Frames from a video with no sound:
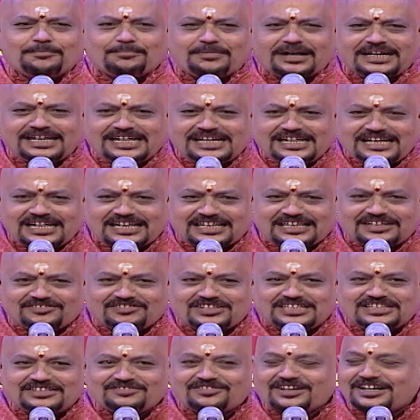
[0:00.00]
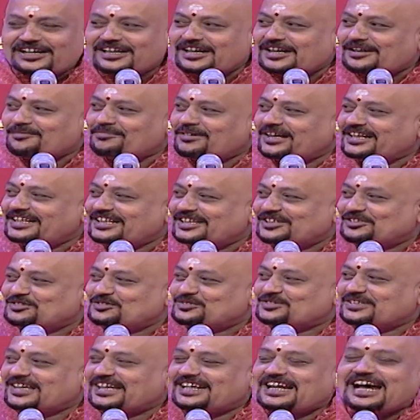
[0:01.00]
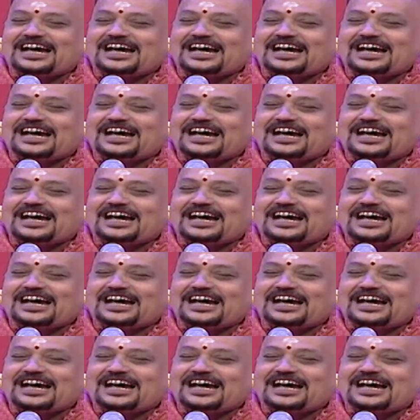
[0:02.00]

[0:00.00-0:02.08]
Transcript: மயிலிறக வச்சு வருடுற மாதிரி இருக்கும் சார்